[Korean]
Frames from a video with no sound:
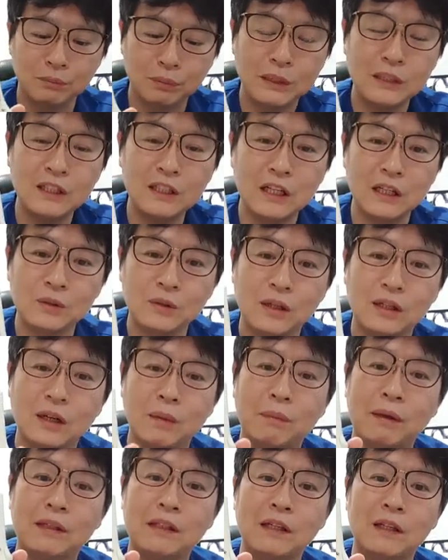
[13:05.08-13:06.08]
핀이라도 하나
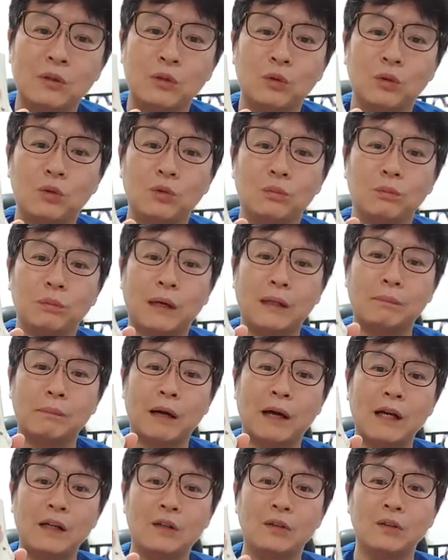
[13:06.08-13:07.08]
받아놓는,
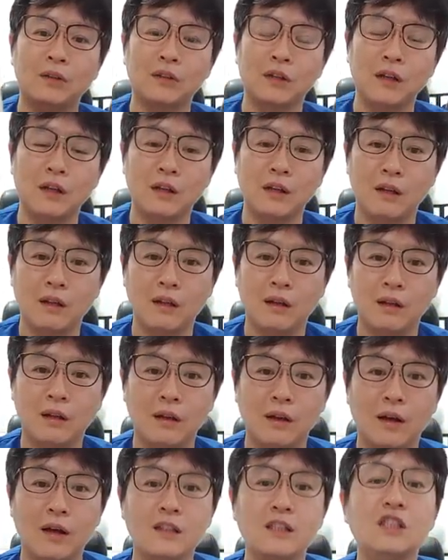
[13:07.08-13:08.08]
박아놓는 게
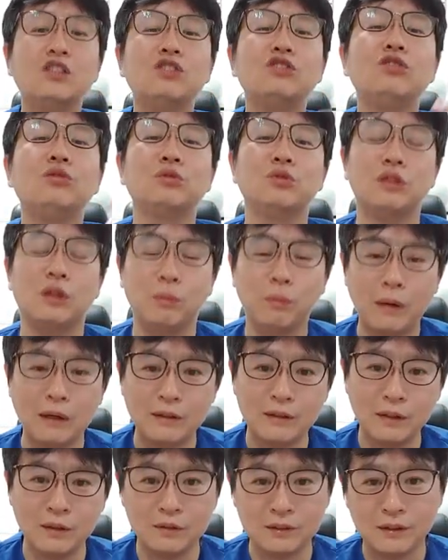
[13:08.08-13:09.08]
한 2주 정도 더
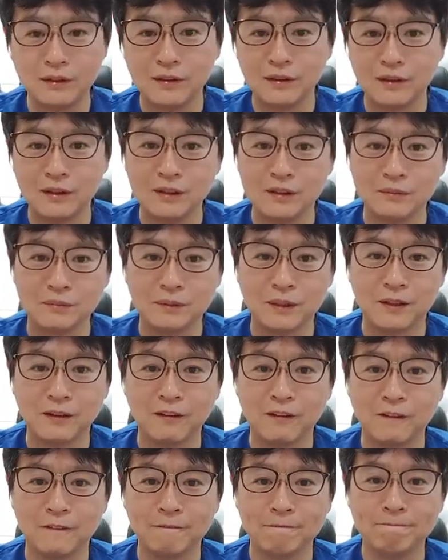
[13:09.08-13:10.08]
빠르다고 생각하시면 돼요.
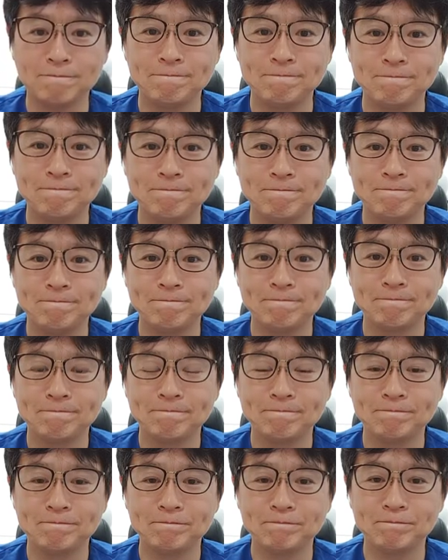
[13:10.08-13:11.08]

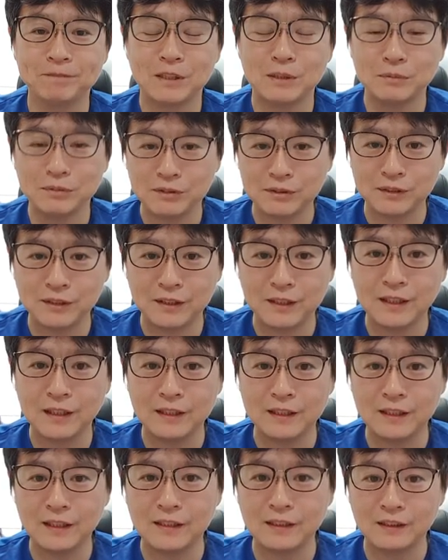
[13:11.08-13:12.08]
기부수
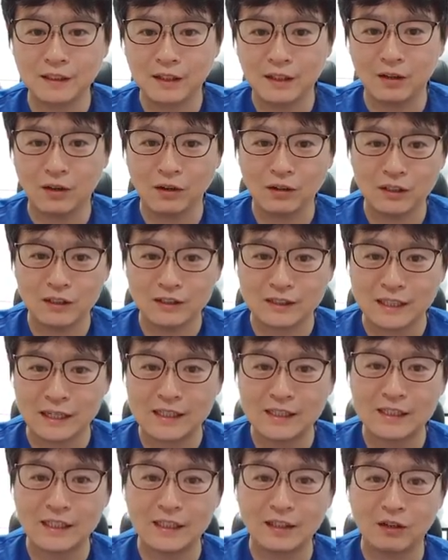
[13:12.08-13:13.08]
기간이라든가, 거,
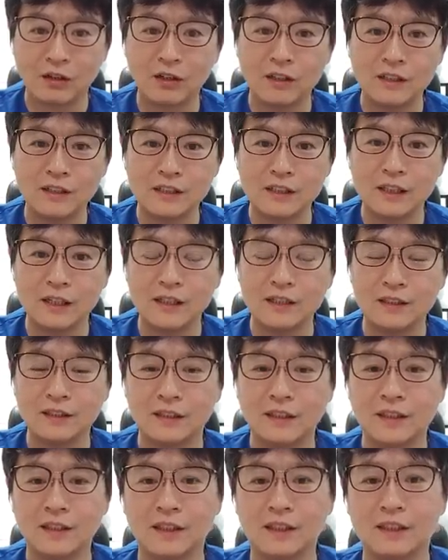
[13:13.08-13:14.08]
살살 걷기 시작하는
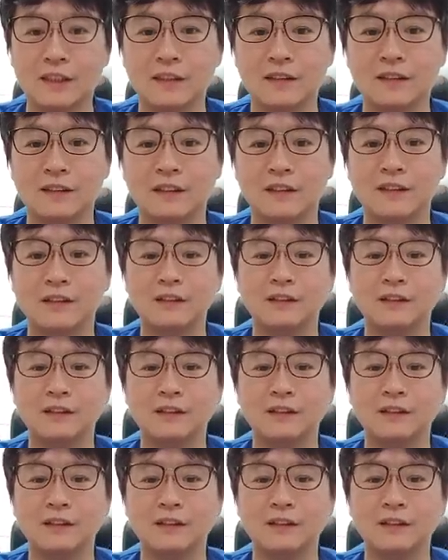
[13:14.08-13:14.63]
기간이라든가.